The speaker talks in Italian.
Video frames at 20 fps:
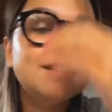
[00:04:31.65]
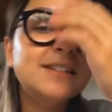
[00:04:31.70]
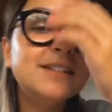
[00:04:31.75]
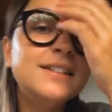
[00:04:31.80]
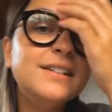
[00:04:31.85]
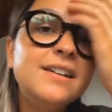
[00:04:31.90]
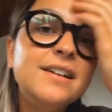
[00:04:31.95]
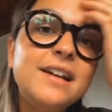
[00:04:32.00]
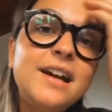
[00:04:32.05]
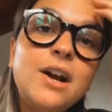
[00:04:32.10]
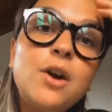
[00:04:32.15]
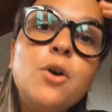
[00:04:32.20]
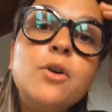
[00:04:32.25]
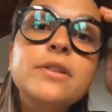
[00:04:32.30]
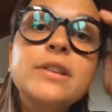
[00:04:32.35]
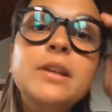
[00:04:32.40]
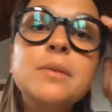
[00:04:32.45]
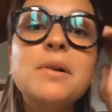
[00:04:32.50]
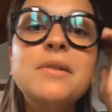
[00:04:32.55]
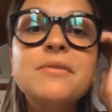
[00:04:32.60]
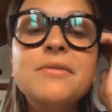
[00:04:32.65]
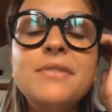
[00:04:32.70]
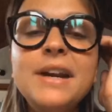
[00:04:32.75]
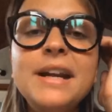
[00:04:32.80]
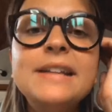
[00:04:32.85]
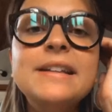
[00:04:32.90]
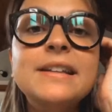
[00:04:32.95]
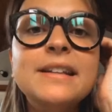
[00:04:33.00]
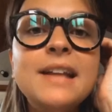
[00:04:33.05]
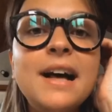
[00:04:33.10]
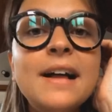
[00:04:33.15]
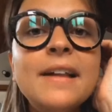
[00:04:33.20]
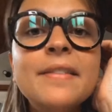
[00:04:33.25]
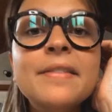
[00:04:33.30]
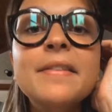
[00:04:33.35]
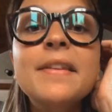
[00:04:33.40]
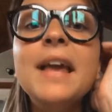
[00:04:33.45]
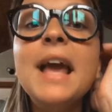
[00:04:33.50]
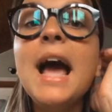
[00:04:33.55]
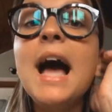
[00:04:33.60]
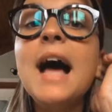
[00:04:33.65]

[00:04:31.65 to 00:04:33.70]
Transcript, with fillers: eh, racconta Manfredi a Dante,